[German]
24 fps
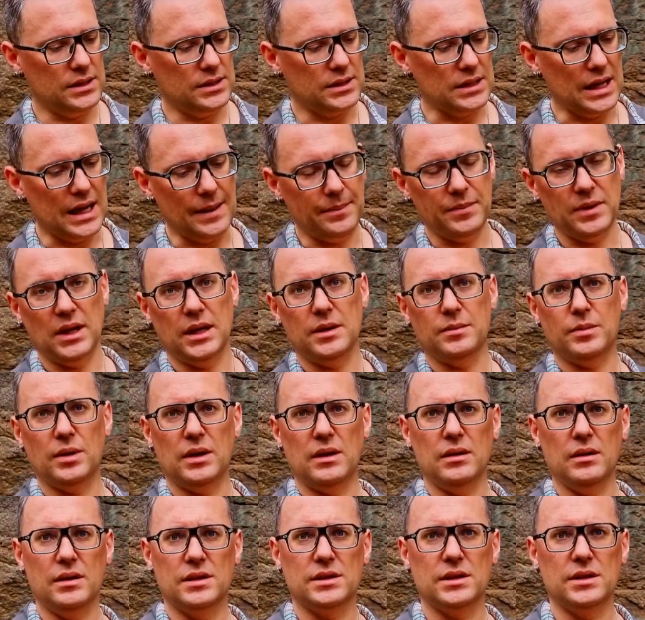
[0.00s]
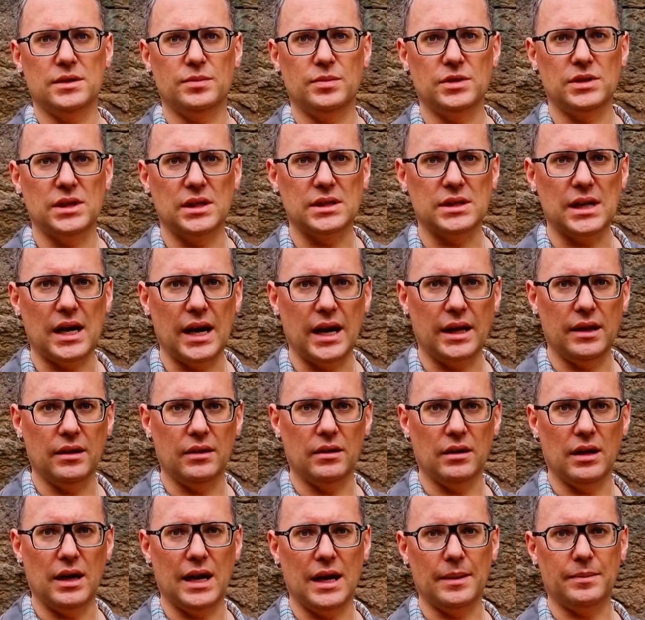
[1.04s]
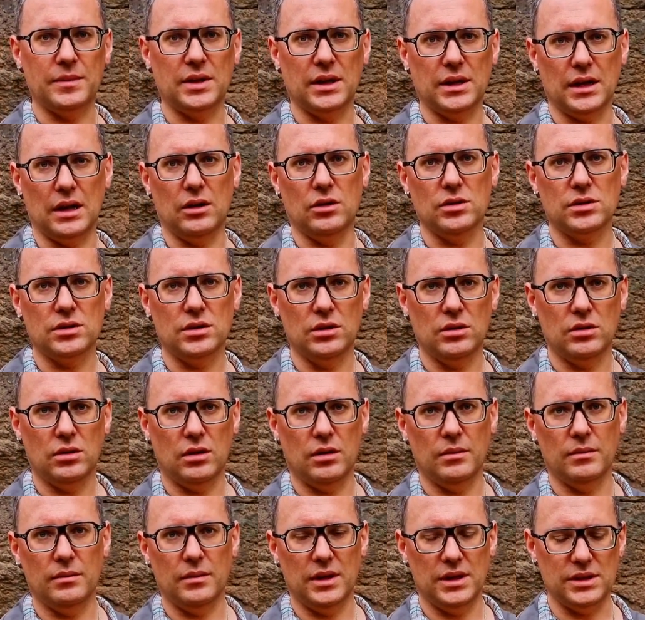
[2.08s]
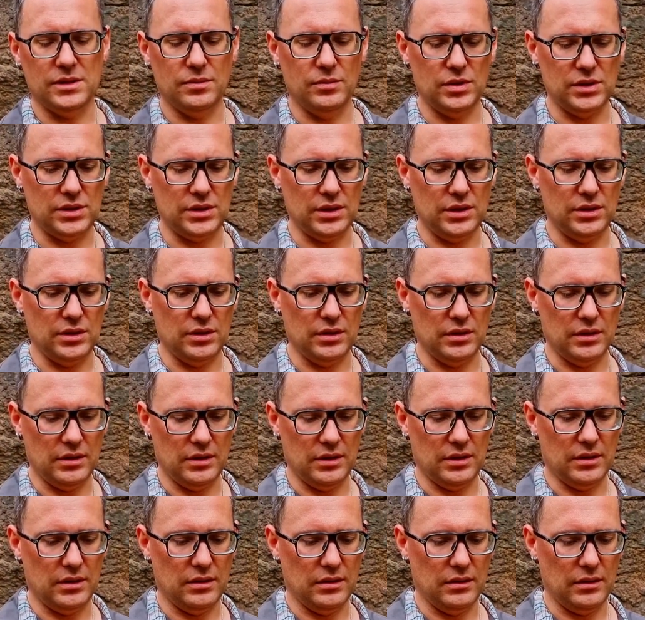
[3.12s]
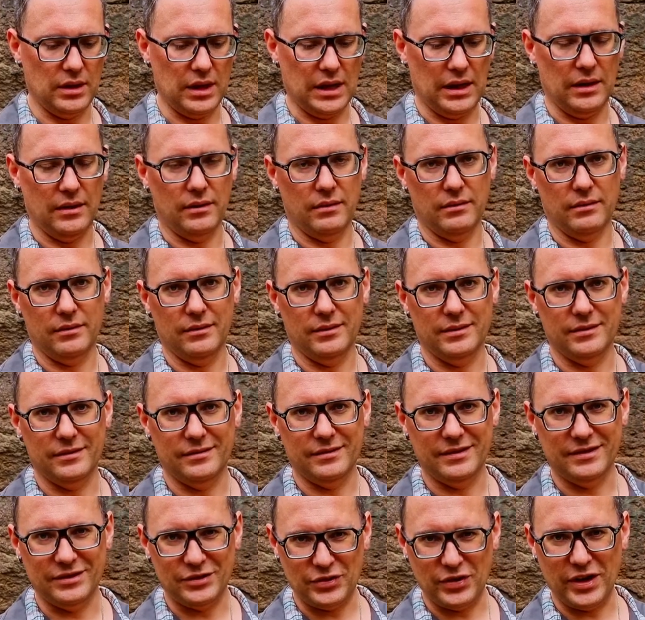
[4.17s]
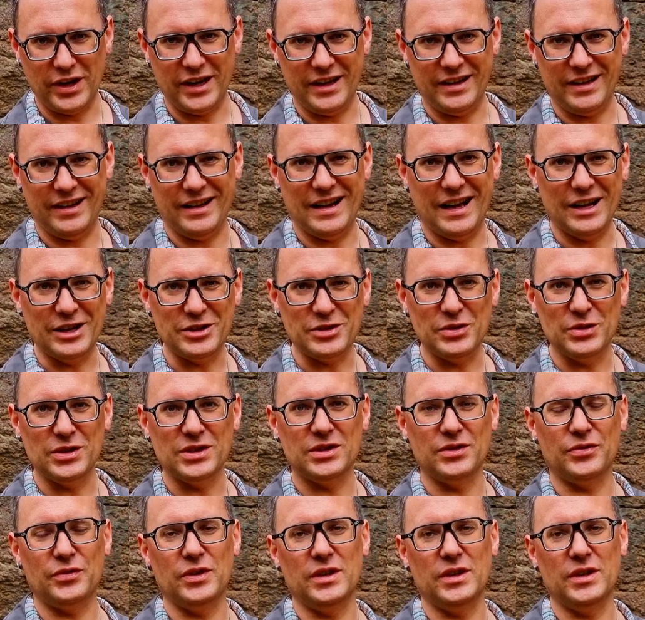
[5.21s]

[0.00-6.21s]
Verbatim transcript: ist updatebar. Es ist bis jetzt ein Update rausgekommen. Ist ein bisschen äh, ja, tricky, den Anschluss zu